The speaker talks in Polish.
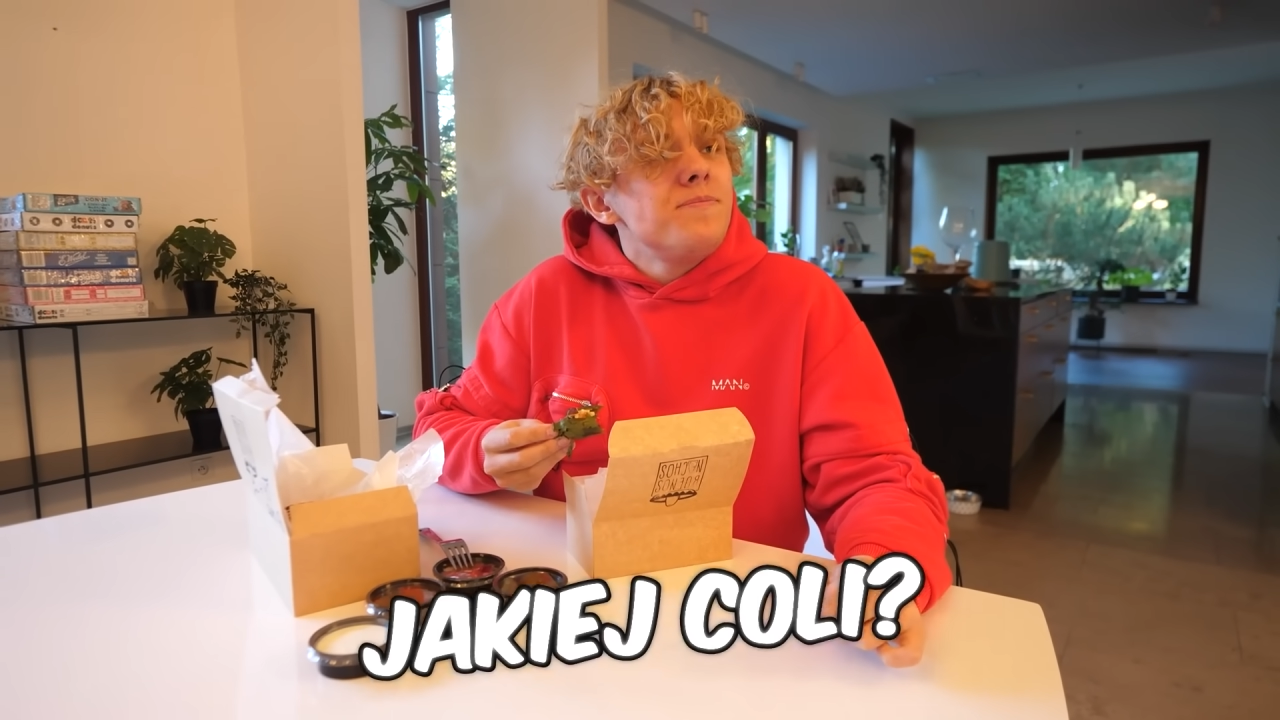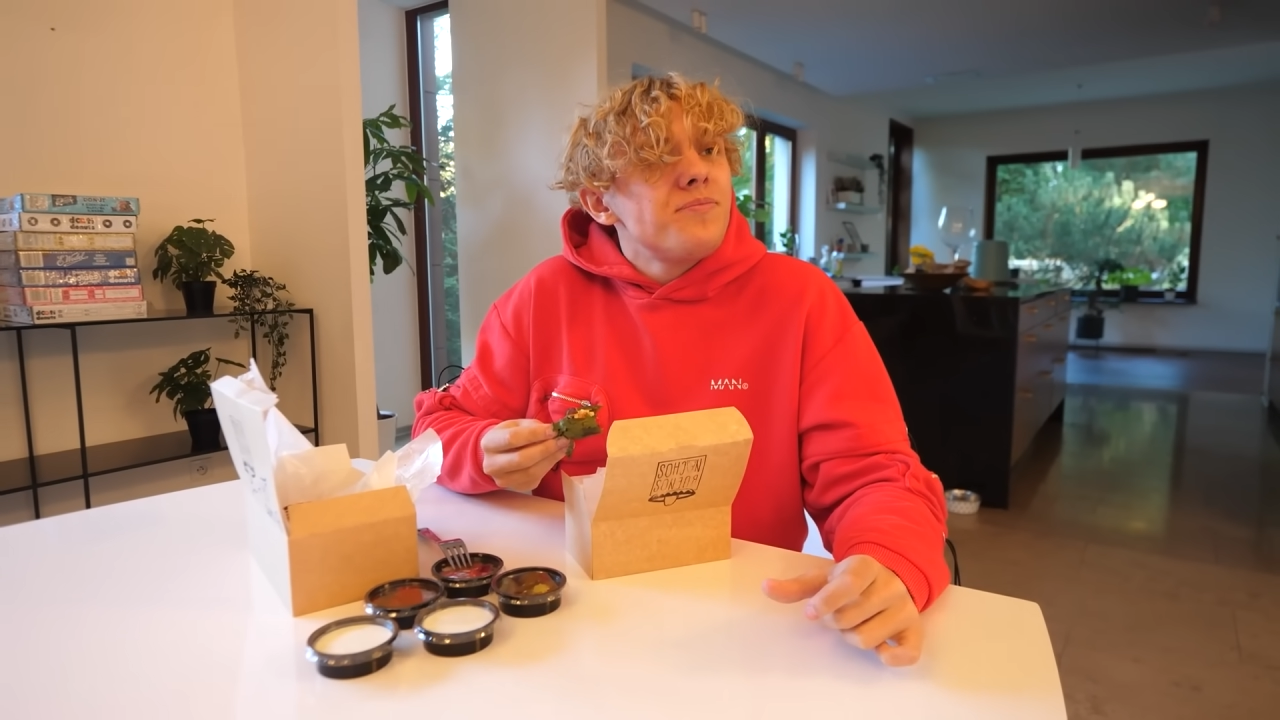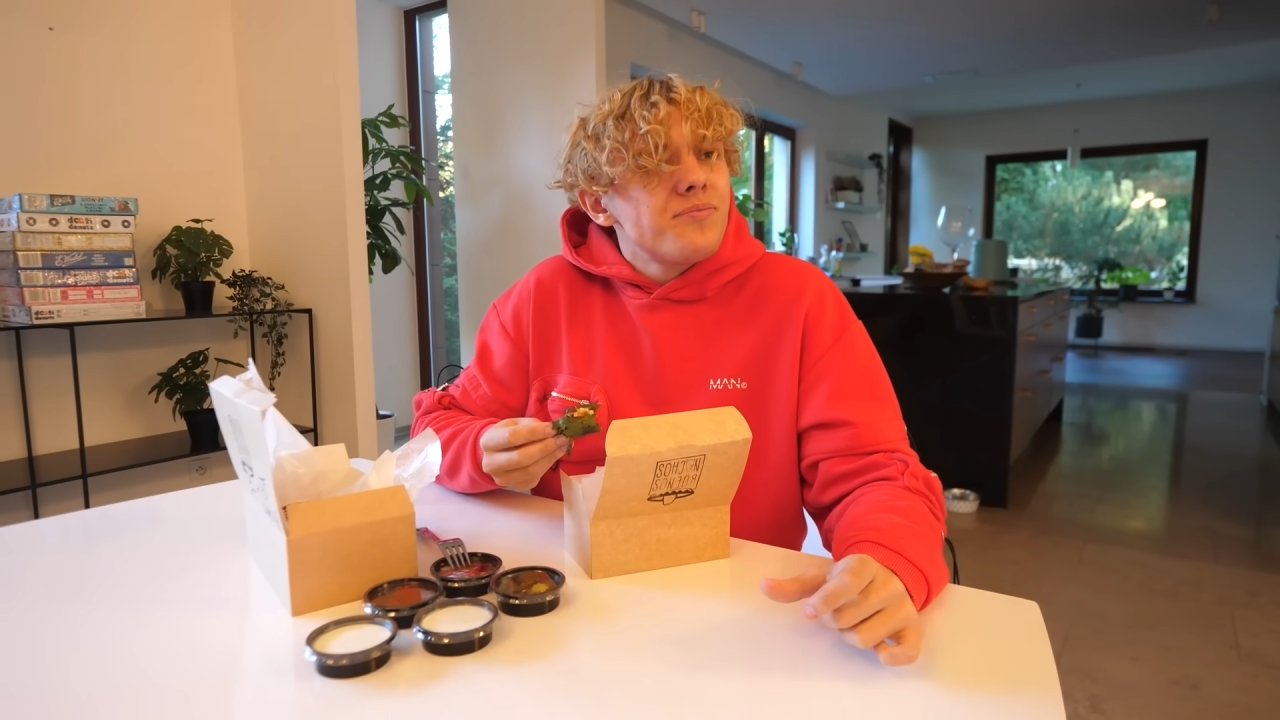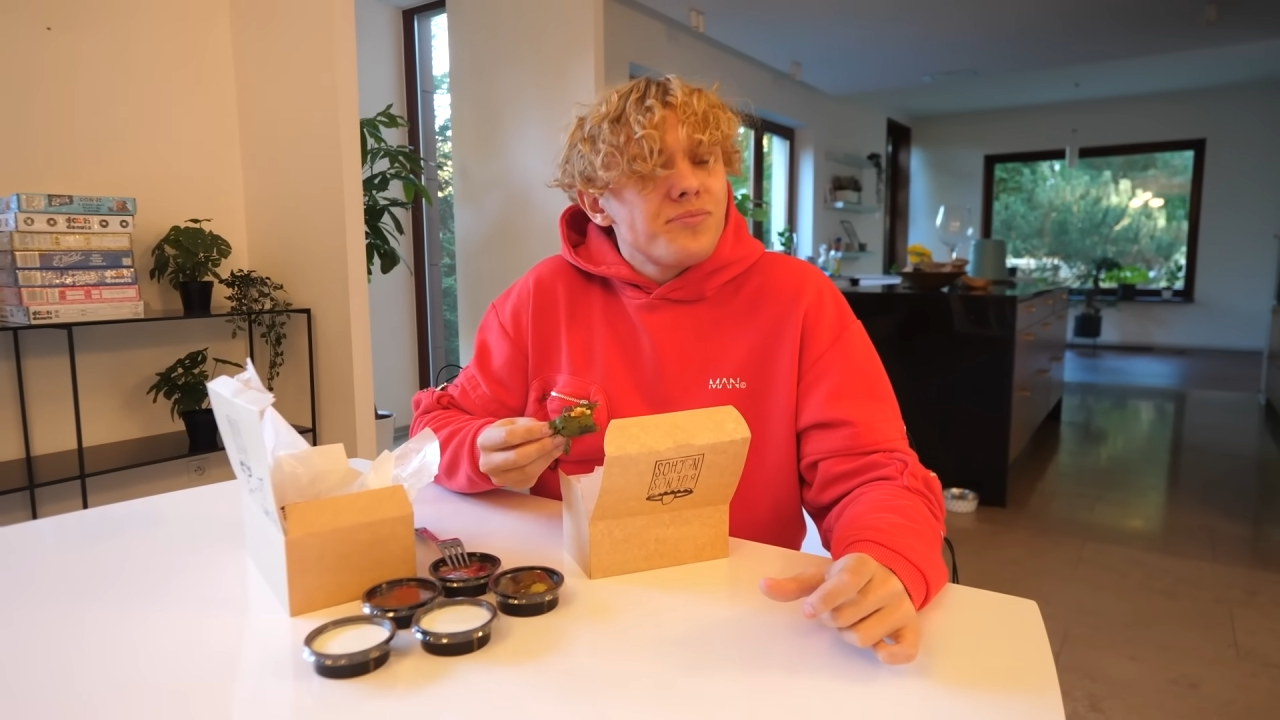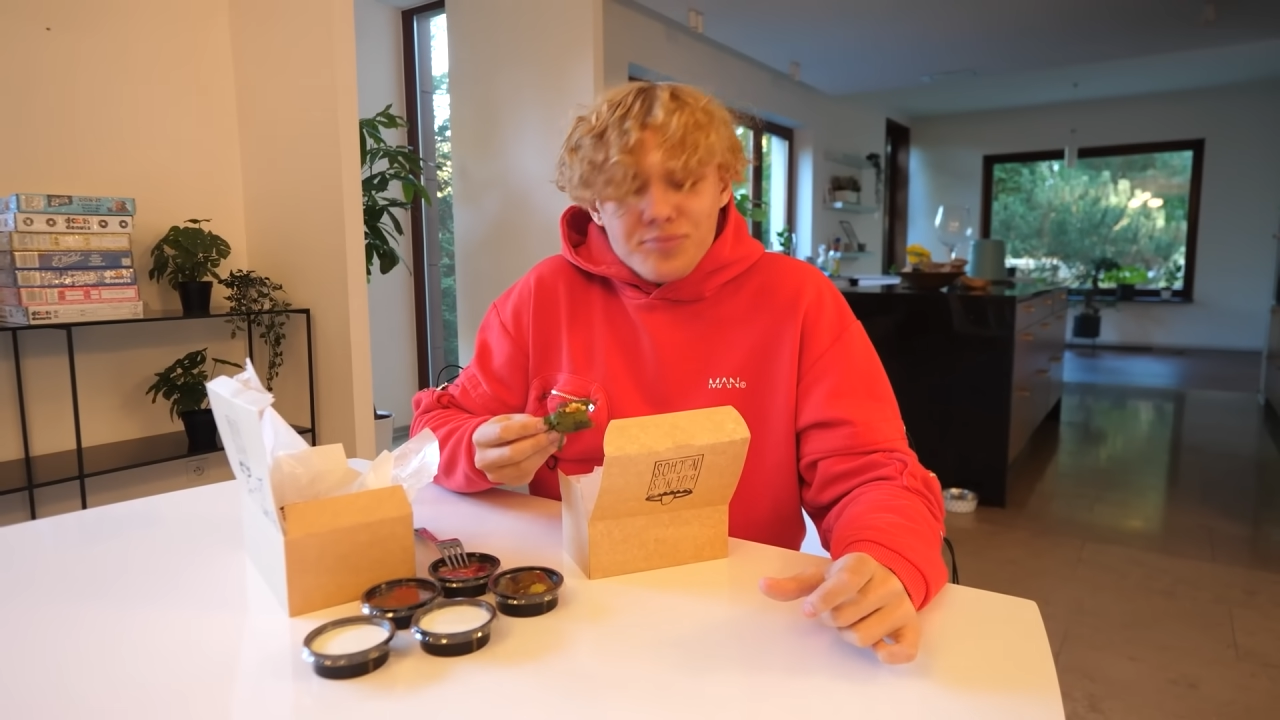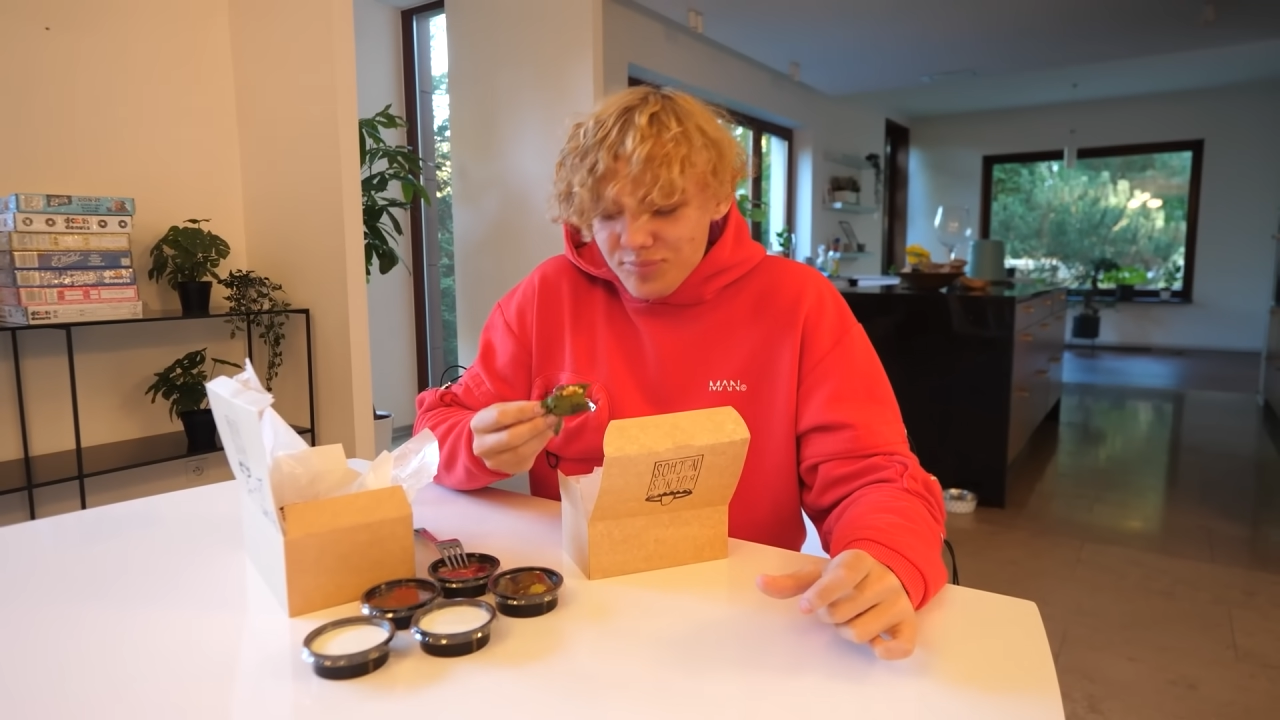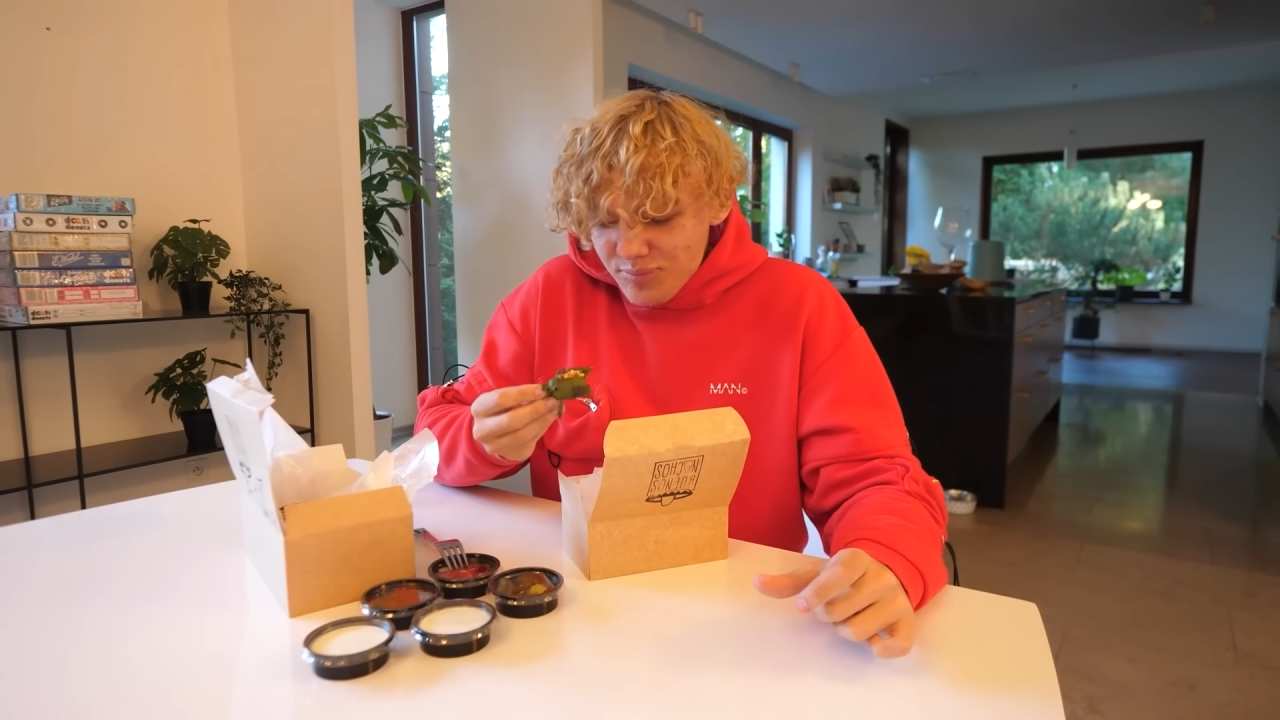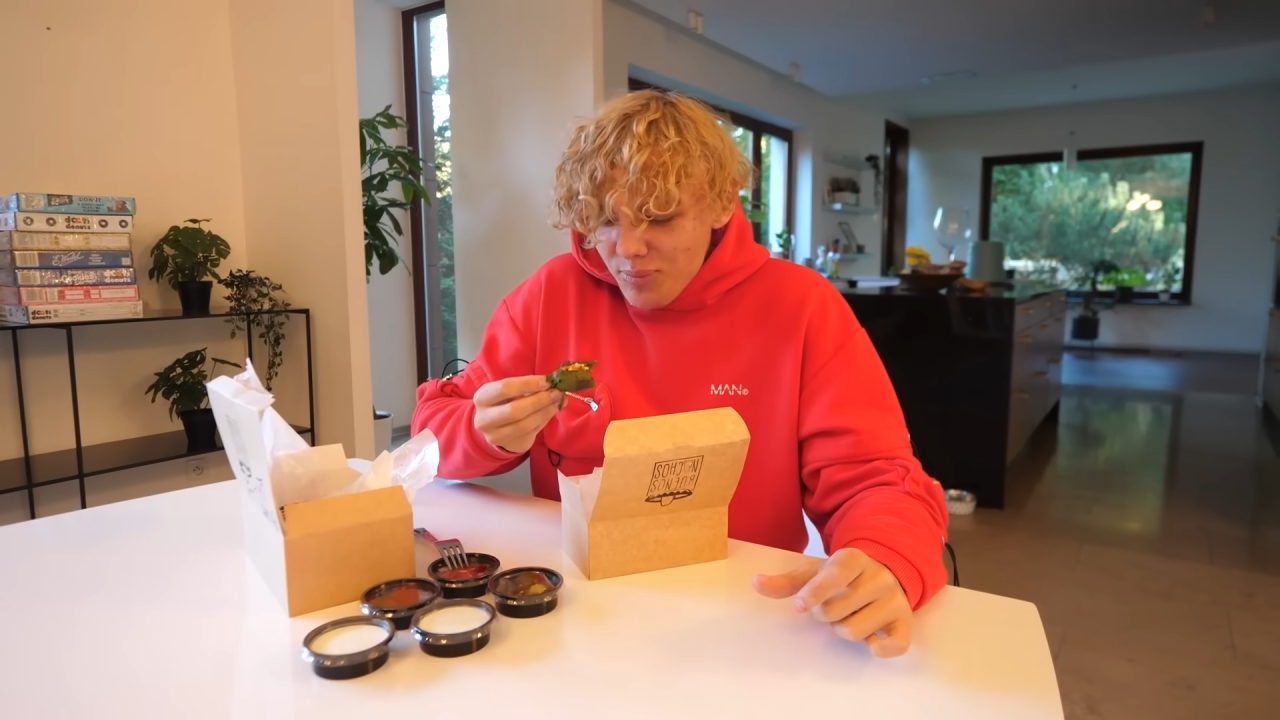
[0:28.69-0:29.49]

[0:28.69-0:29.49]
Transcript: coli?